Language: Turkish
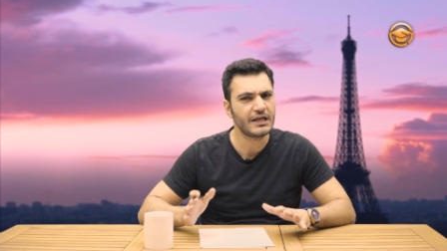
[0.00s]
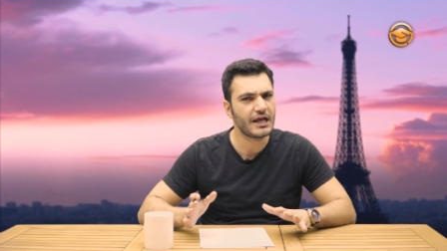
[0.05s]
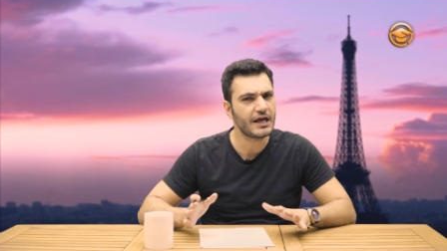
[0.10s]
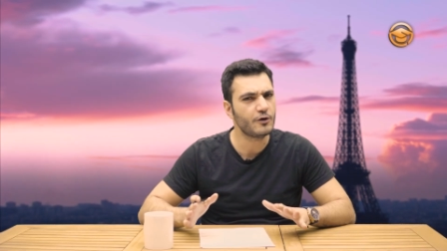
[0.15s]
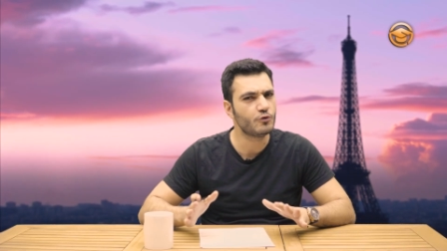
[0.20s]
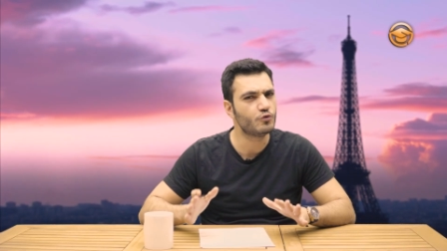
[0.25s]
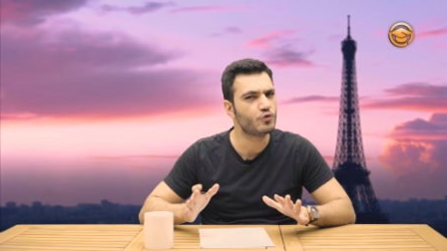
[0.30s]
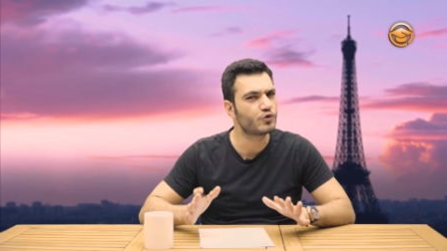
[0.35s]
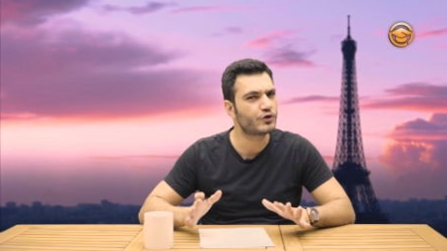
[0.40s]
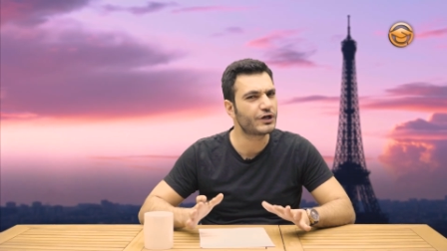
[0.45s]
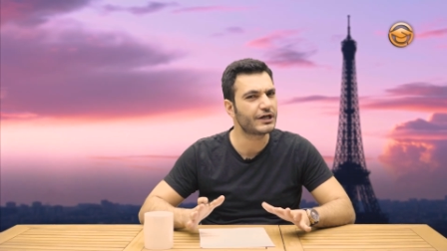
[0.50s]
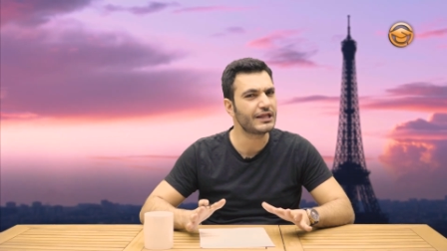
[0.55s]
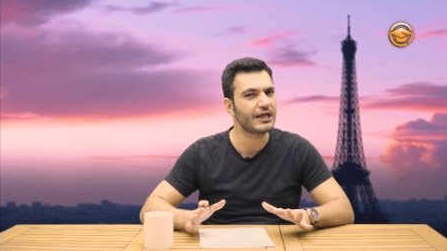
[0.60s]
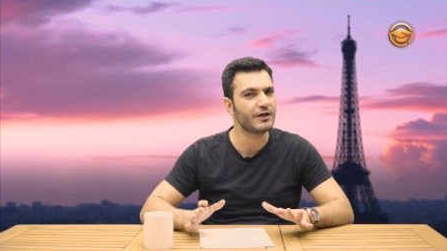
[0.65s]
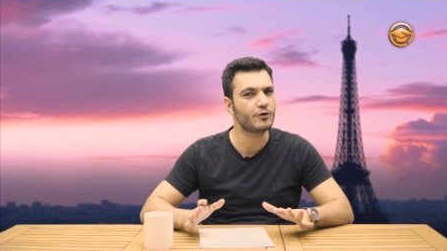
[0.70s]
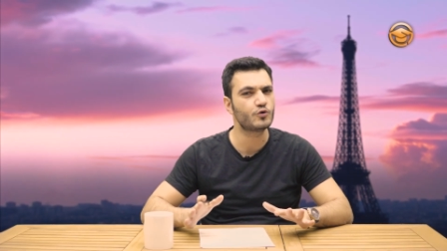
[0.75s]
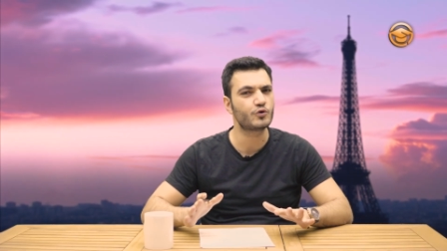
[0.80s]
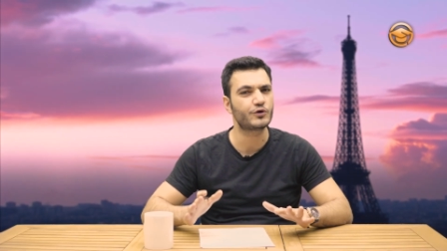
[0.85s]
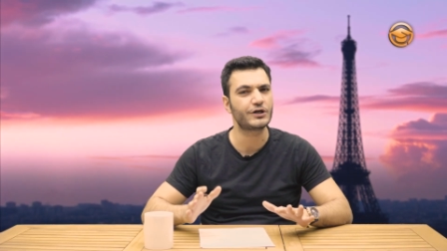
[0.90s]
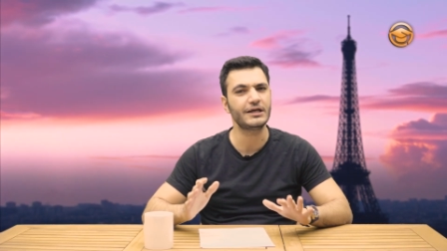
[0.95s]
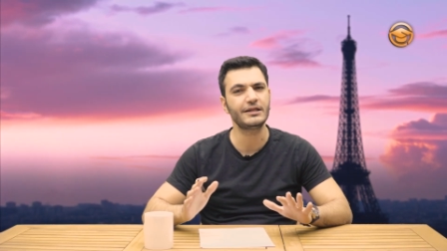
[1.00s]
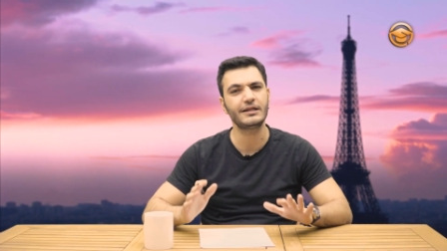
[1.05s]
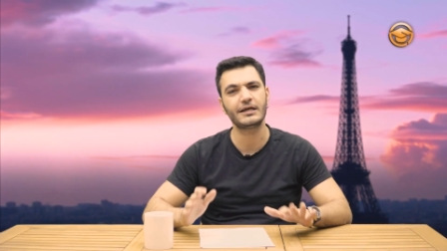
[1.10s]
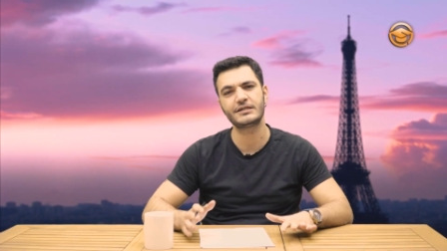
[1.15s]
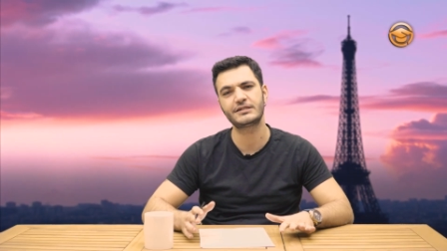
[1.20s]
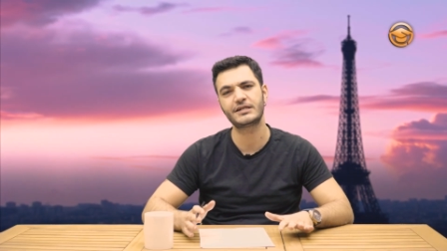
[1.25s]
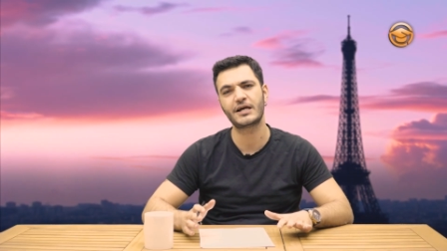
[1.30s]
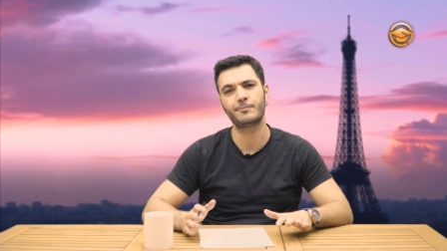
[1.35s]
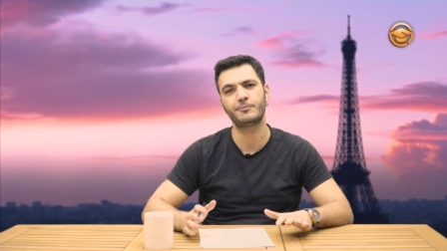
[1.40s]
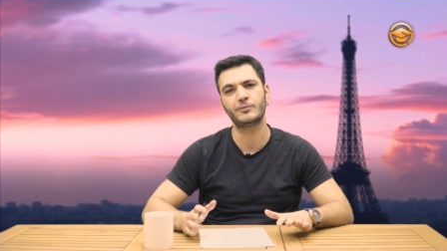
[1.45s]
Yine ülkeden ülkeye
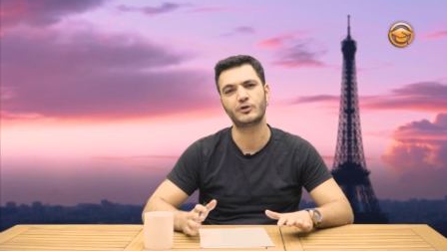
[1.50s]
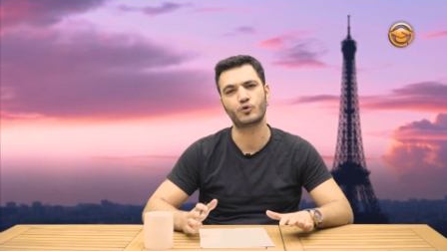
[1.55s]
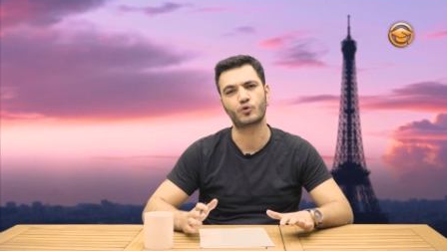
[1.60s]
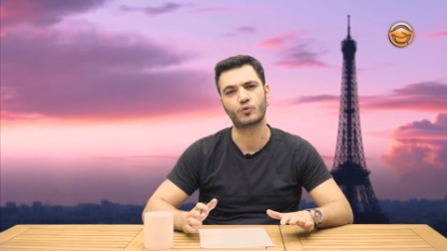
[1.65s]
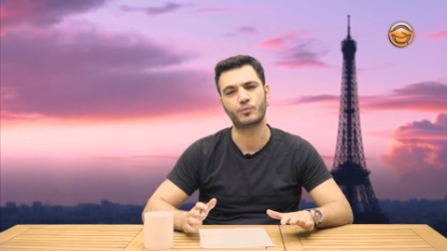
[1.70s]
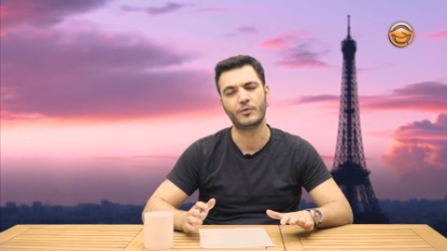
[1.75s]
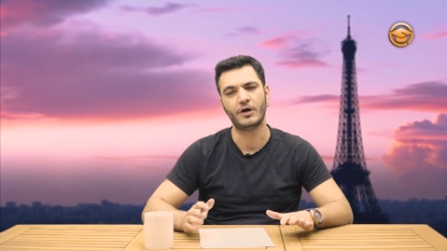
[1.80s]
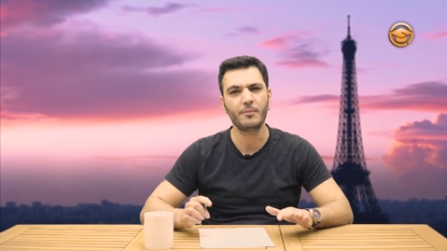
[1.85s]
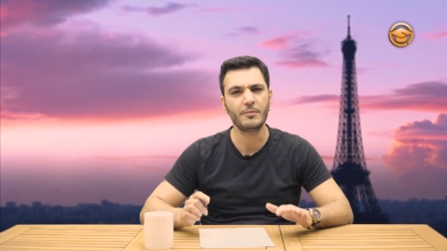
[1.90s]
değişen bir durum.